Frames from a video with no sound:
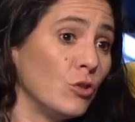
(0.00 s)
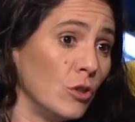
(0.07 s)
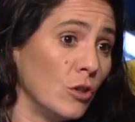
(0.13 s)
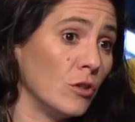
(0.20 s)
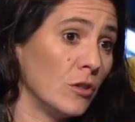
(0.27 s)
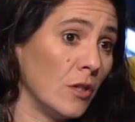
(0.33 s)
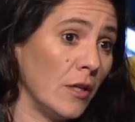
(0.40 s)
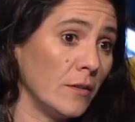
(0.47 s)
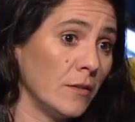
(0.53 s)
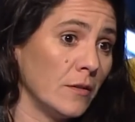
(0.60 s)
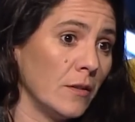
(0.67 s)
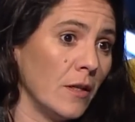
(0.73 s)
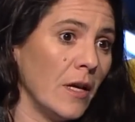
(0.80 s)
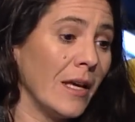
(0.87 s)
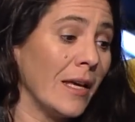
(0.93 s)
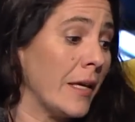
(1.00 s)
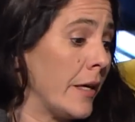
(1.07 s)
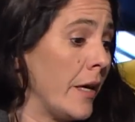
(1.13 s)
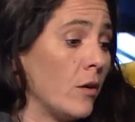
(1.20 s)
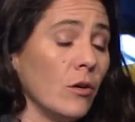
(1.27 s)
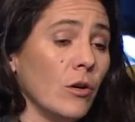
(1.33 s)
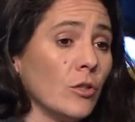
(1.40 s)
y otras
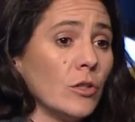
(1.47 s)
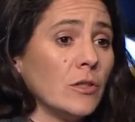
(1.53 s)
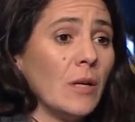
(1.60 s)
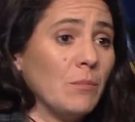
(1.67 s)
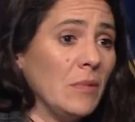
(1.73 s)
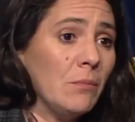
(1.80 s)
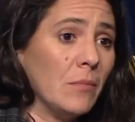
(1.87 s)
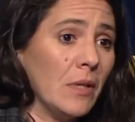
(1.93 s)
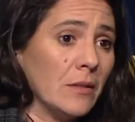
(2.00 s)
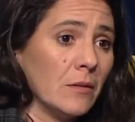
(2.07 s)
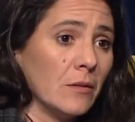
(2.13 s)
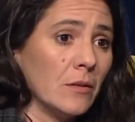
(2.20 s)
que con nosotras mismas. O